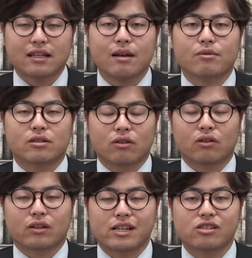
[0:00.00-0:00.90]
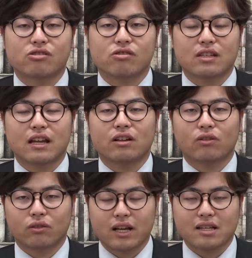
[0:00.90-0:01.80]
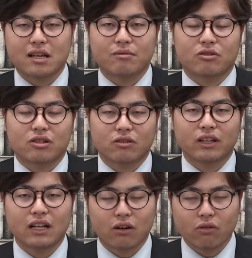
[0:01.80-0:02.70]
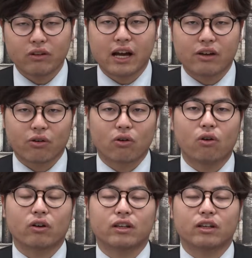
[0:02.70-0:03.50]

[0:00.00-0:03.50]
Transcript: 生物の必修整理ノートで生物の基礎的な語句や用語、